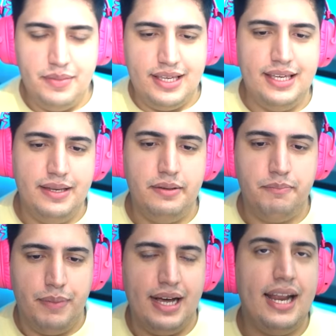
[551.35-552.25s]
Sabe que
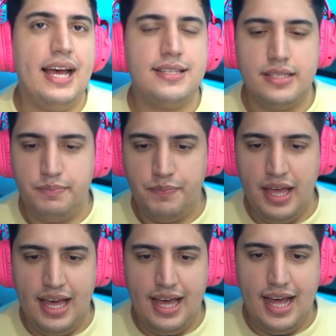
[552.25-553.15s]
parece?
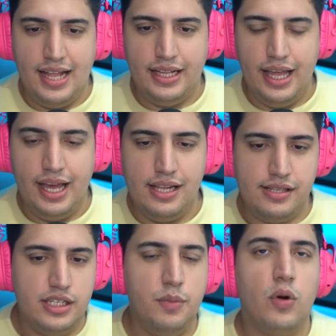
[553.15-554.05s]
É, tem aquela
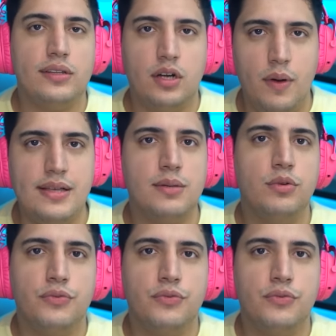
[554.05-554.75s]
skin de M41S, a Blue